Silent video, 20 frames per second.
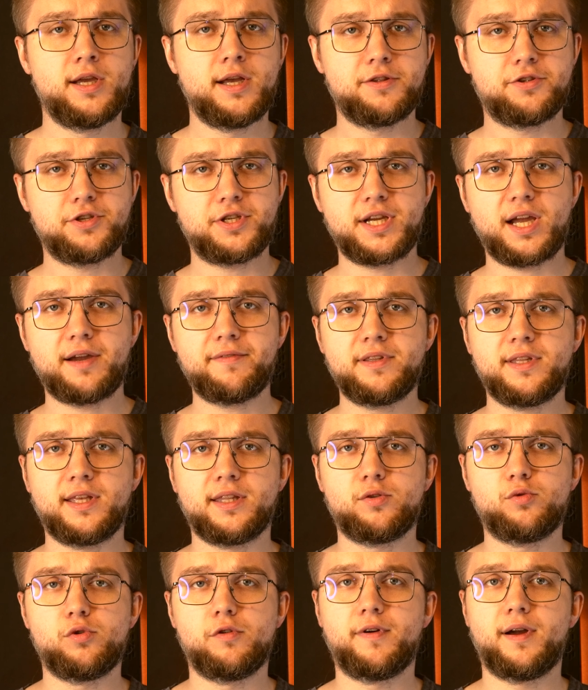Co ciekawe,
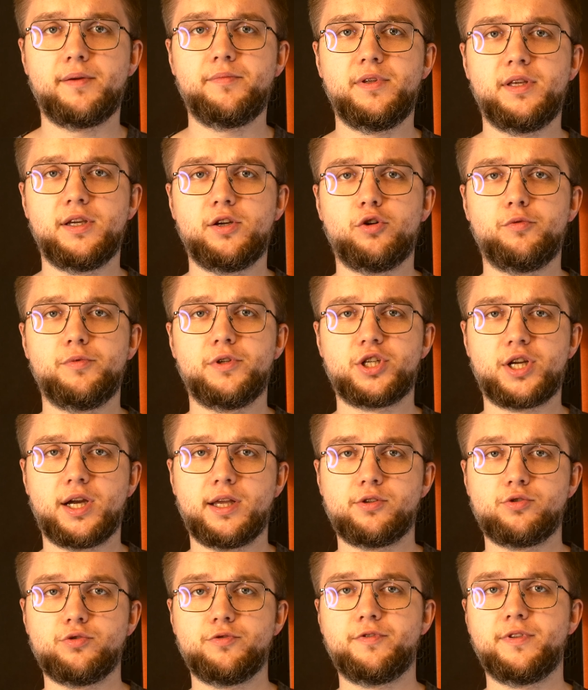nad głowami jego
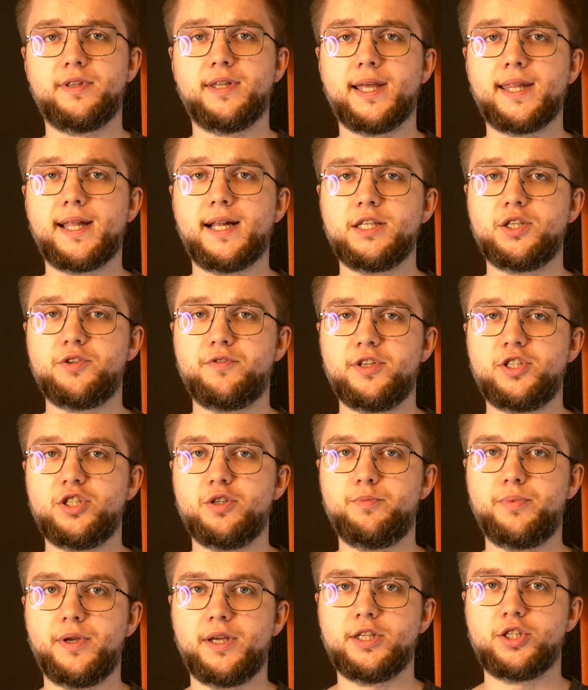mieszkańców nadal
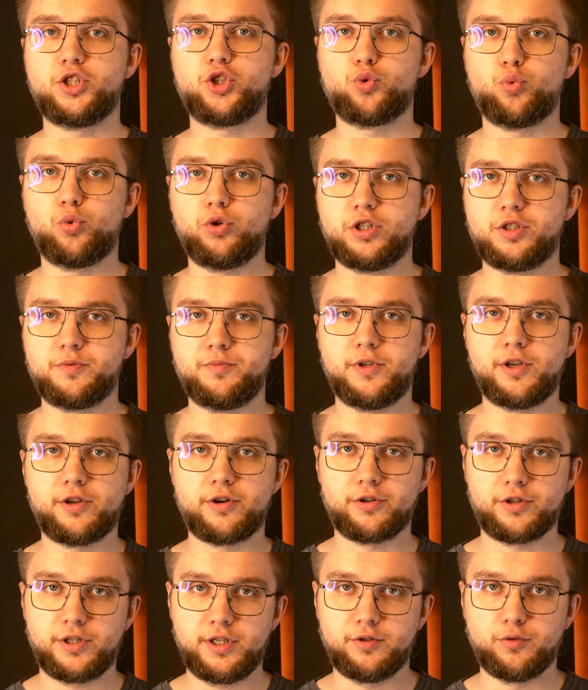świeci pięć słońc
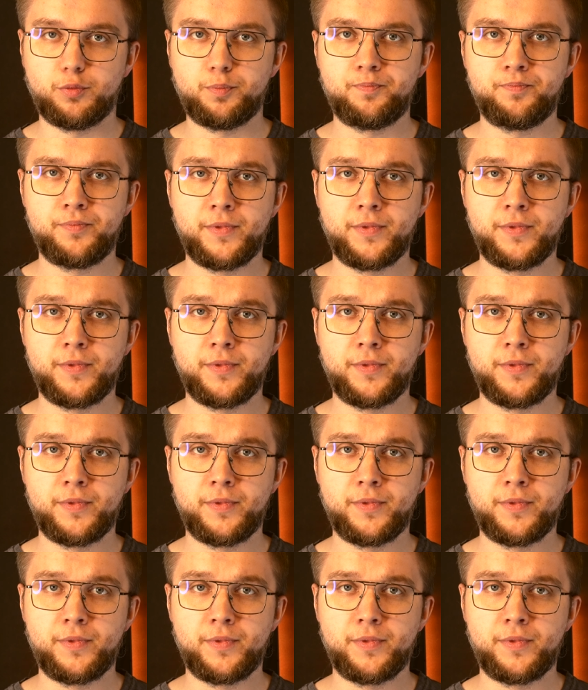Mirrodinu.